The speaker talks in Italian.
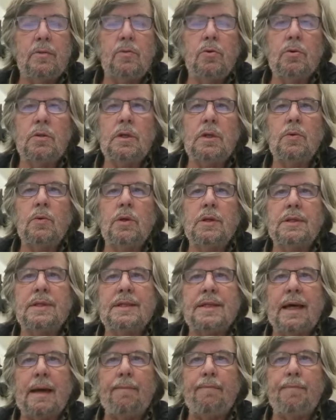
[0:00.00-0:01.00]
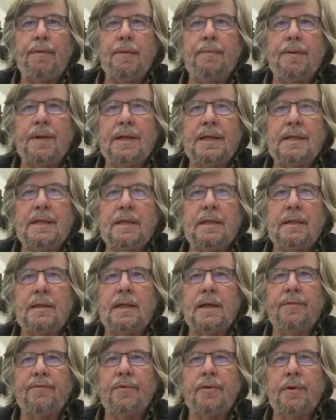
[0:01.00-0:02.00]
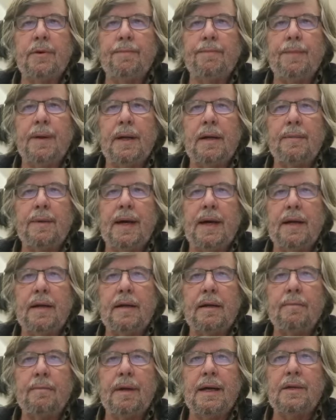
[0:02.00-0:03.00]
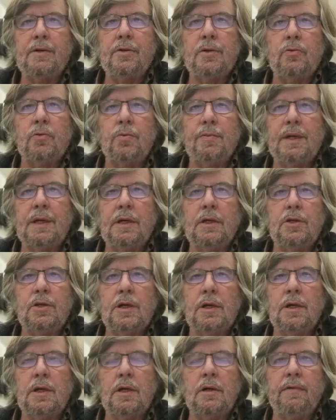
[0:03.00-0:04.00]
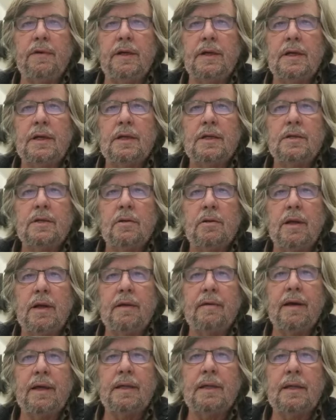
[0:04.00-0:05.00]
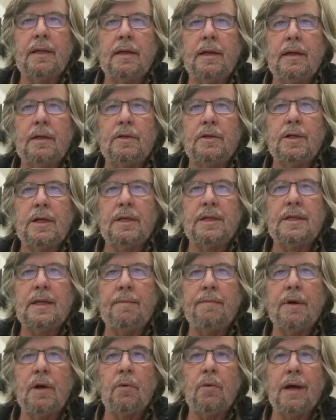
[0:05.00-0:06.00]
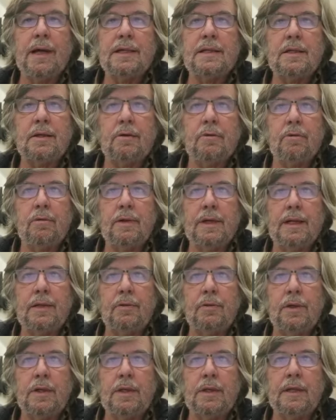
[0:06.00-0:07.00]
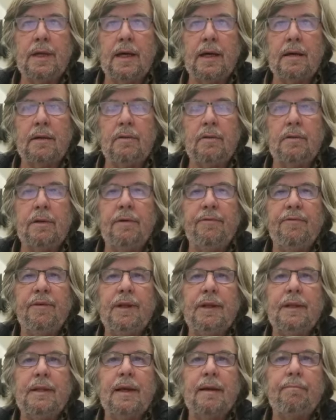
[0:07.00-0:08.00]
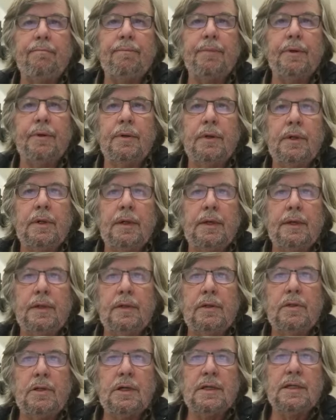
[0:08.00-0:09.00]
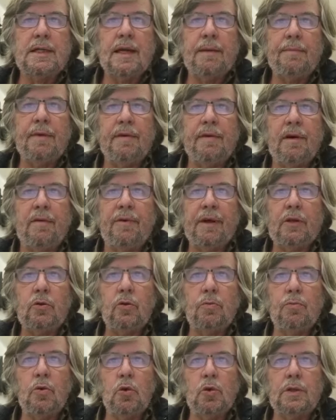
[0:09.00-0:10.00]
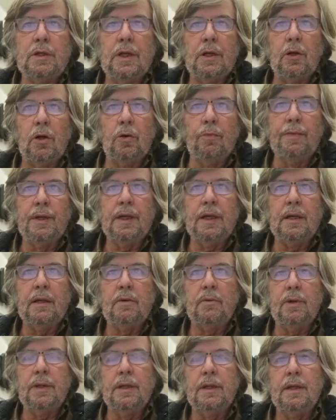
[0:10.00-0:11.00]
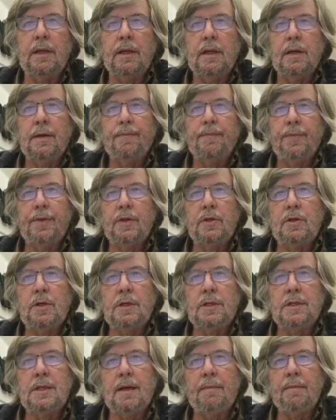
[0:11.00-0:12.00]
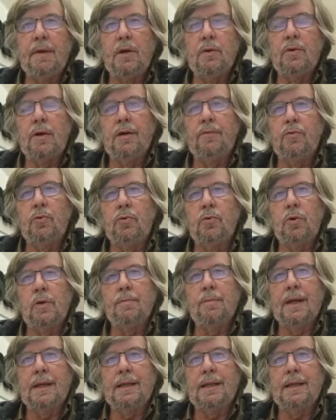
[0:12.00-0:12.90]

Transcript: tutti i WhatsApp presi nel telefono di Palamara nel maggio del 2019 sono arrivati al CSM quasi con un anno di ritardo. Nel frattempo il CSM aveva fatto molte nomine, quindi il CSM non ha avuto il